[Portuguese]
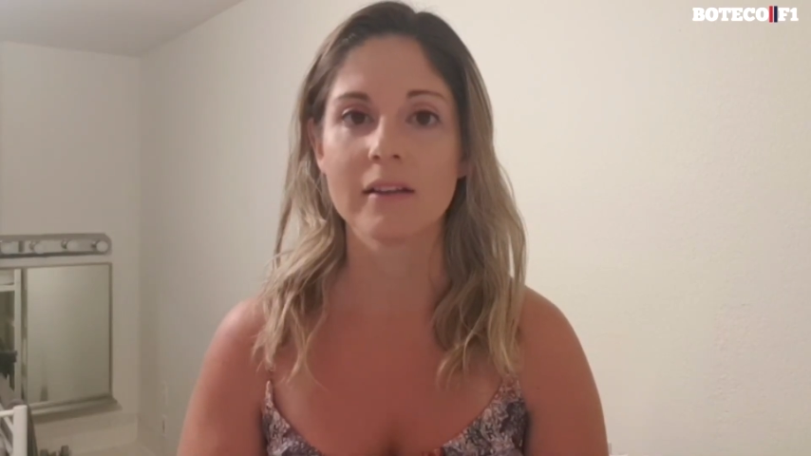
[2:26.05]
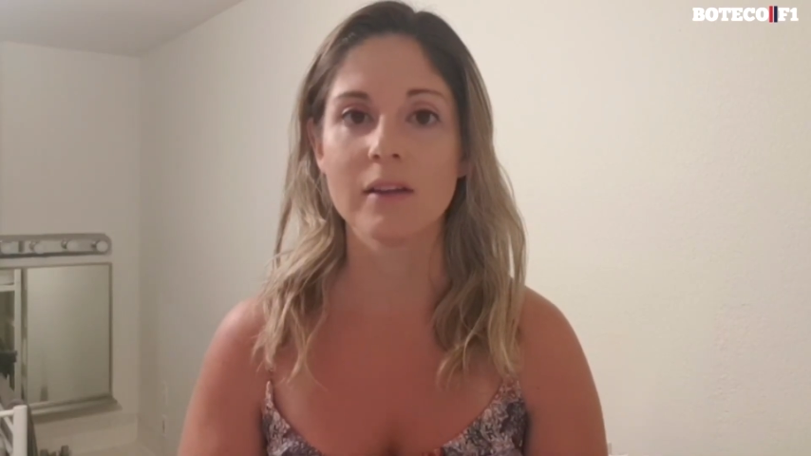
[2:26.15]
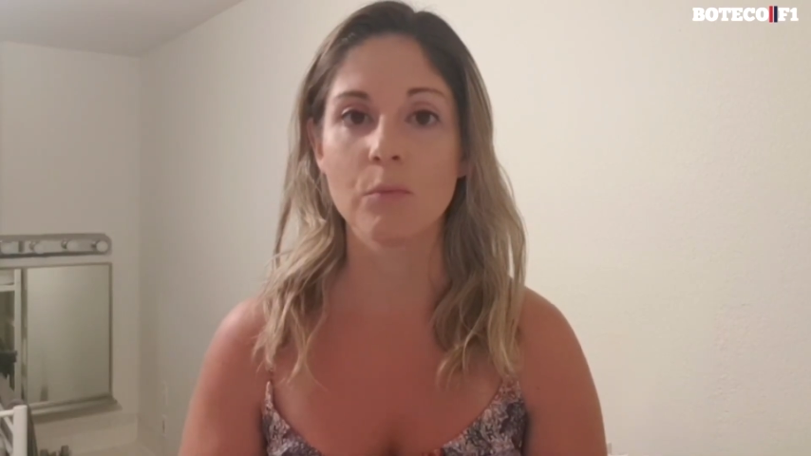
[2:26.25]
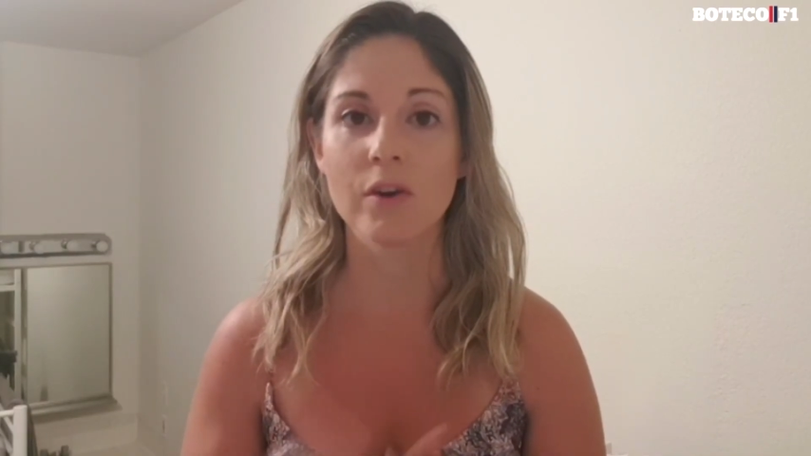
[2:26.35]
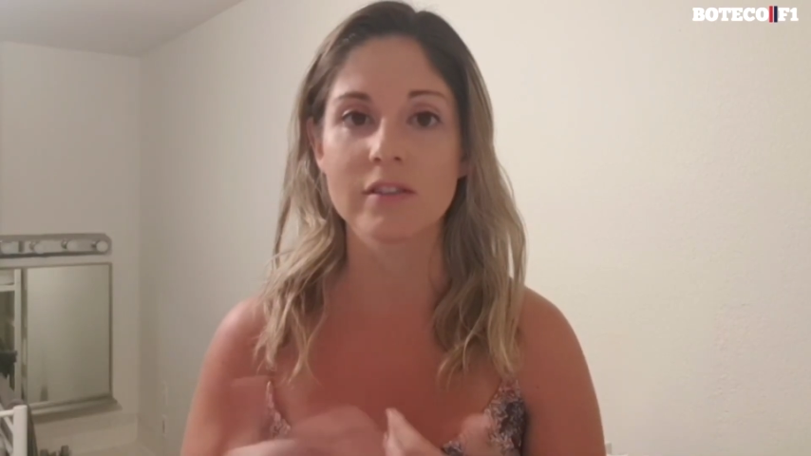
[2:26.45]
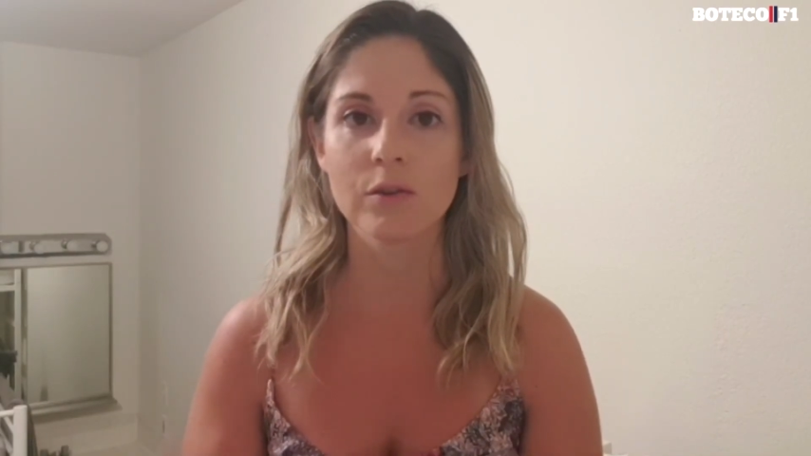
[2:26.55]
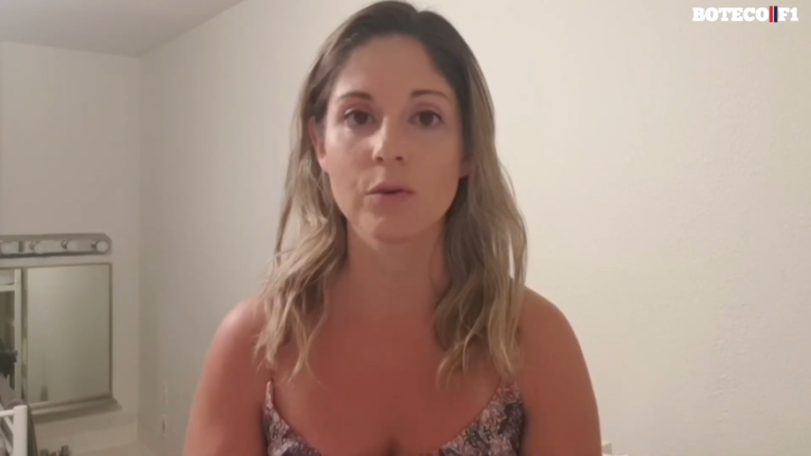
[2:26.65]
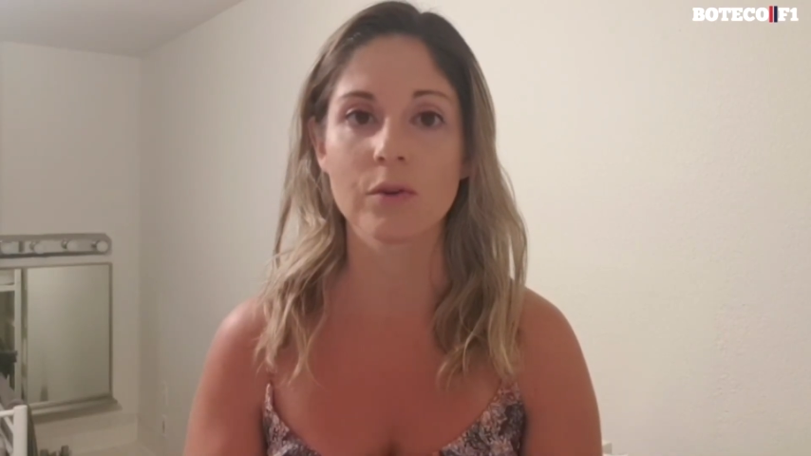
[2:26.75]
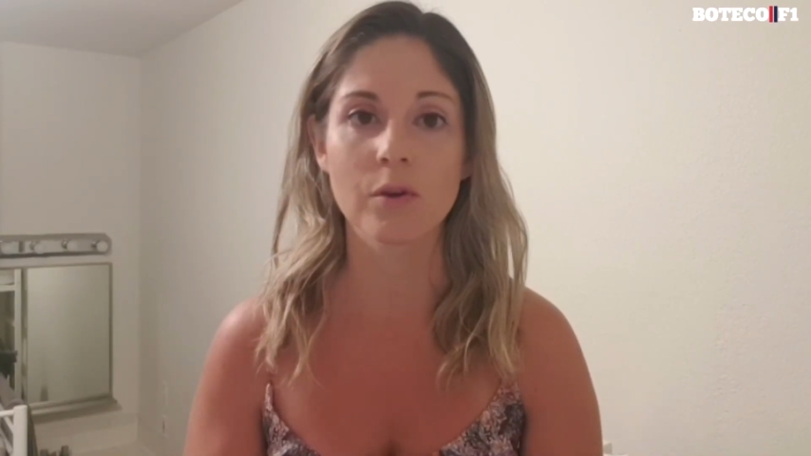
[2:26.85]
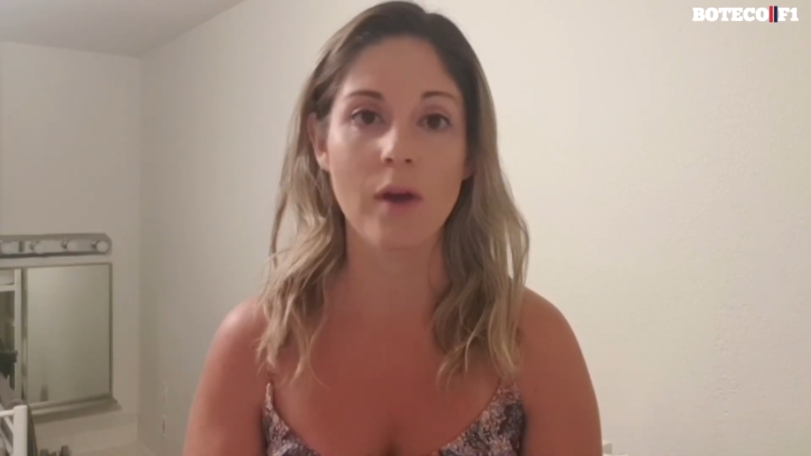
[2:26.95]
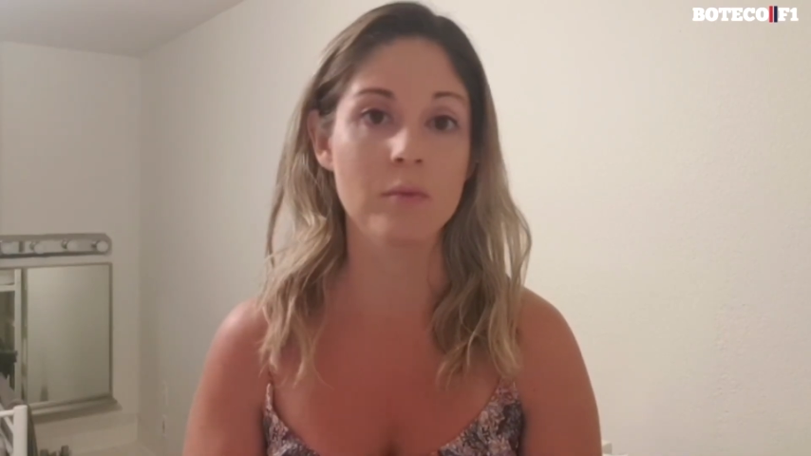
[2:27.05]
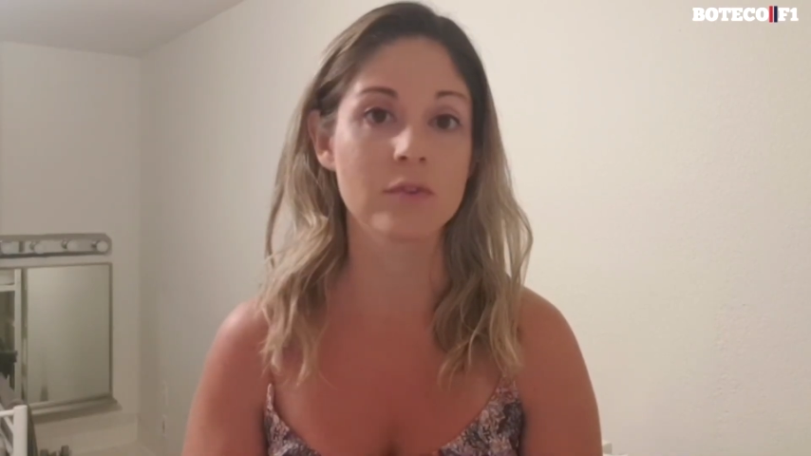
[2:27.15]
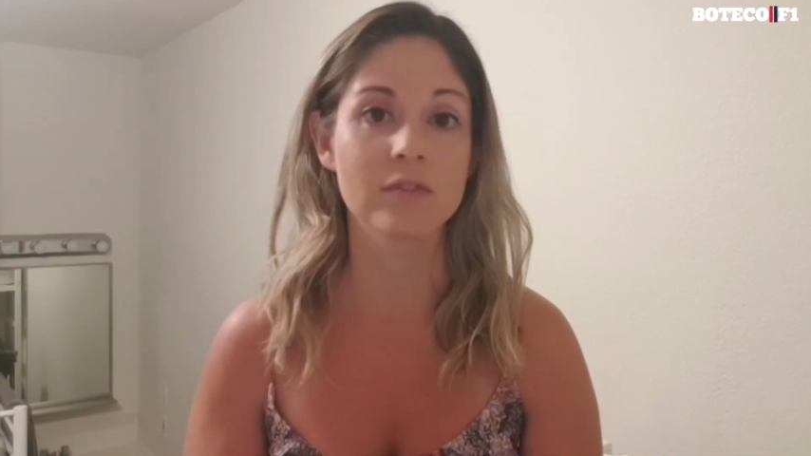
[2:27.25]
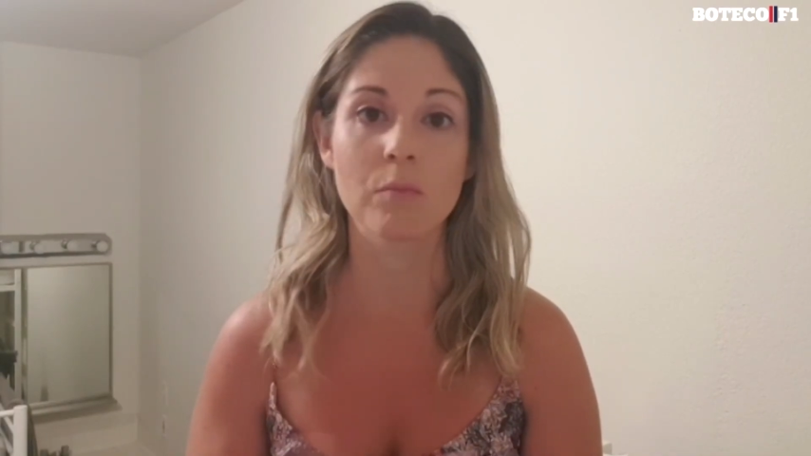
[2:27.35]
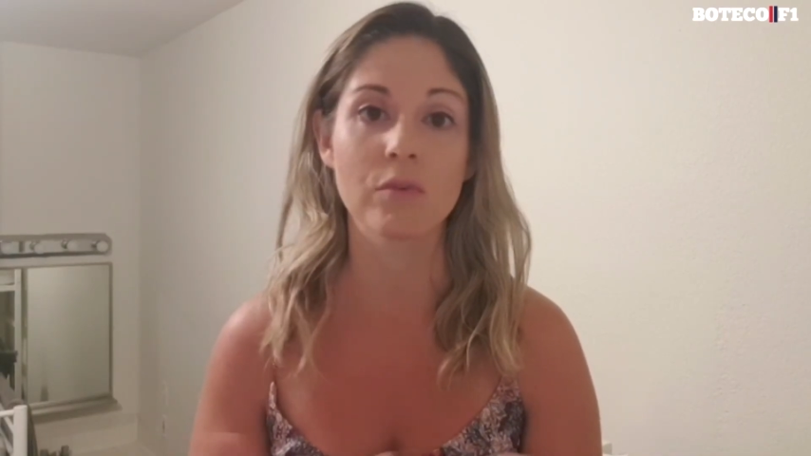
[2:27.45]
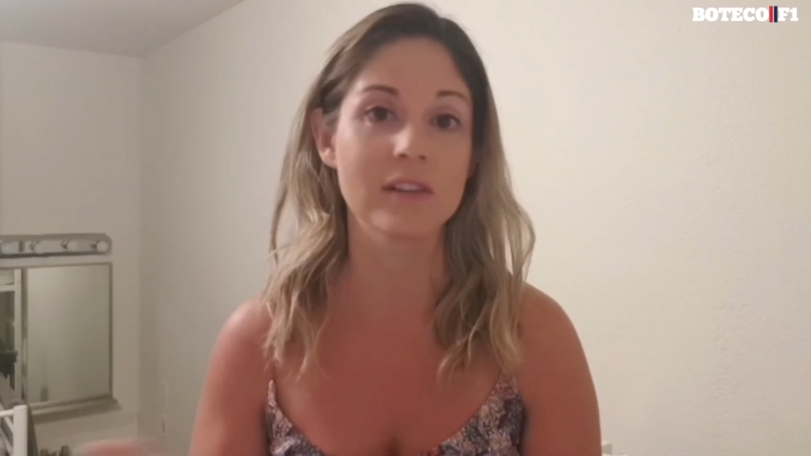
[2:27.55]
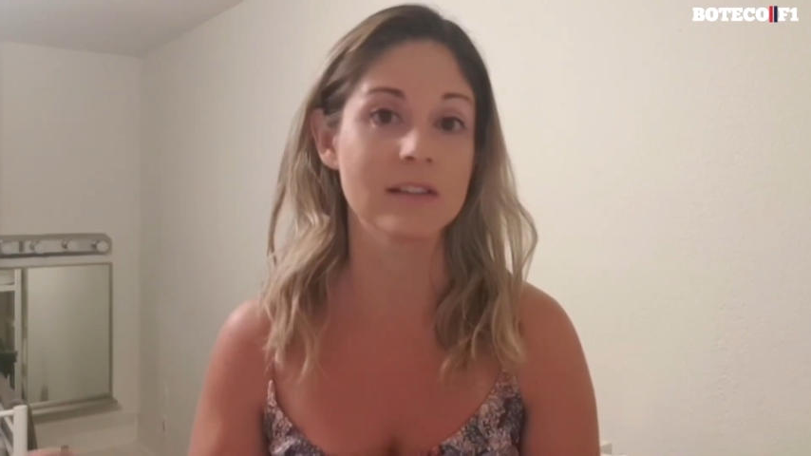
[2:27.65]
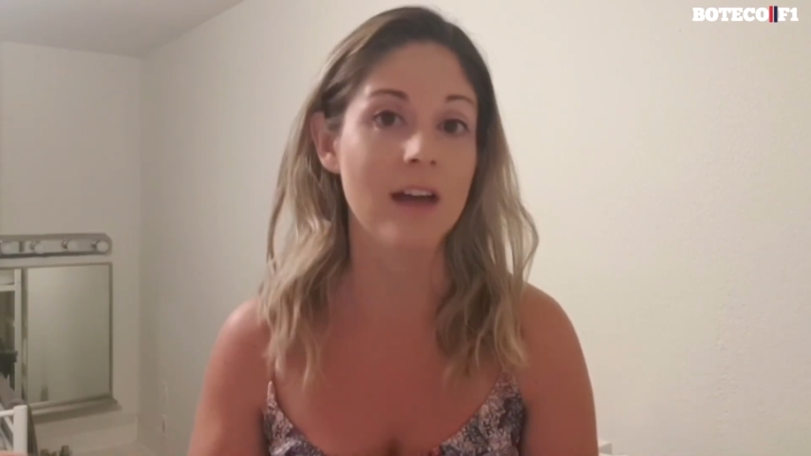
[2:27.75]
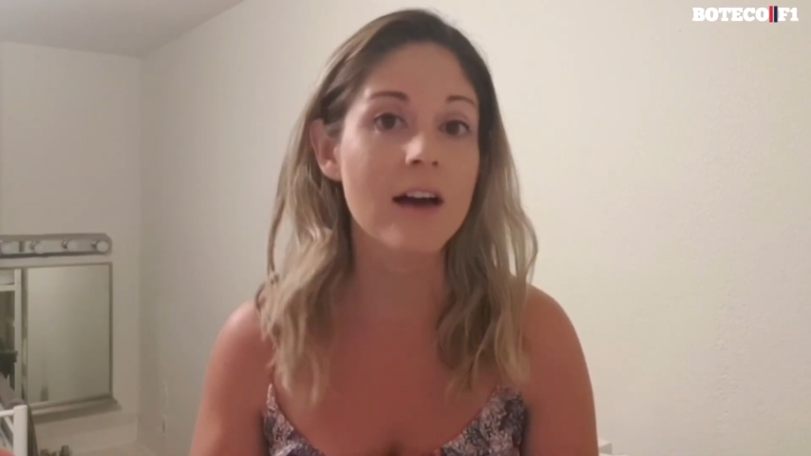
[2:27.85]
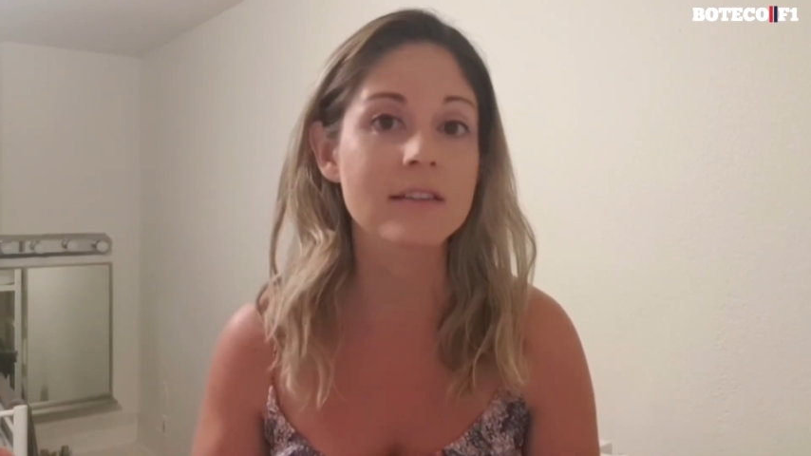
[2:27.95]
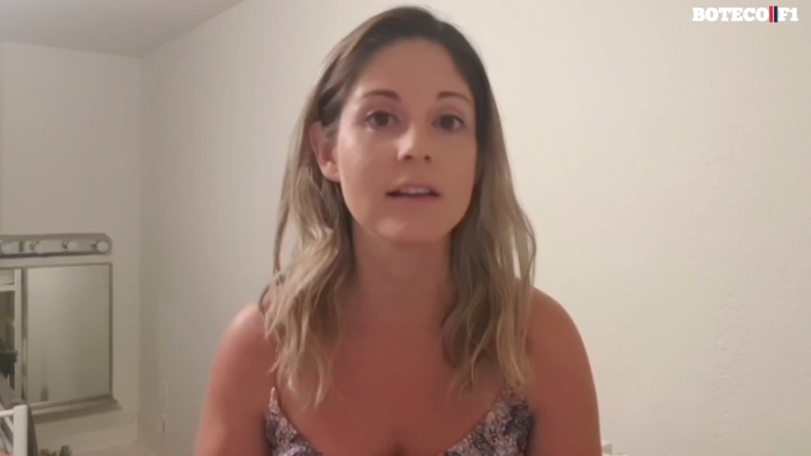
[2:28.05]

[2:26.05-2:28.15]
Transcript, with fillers: depois que o, que o Hamilton se aposentar,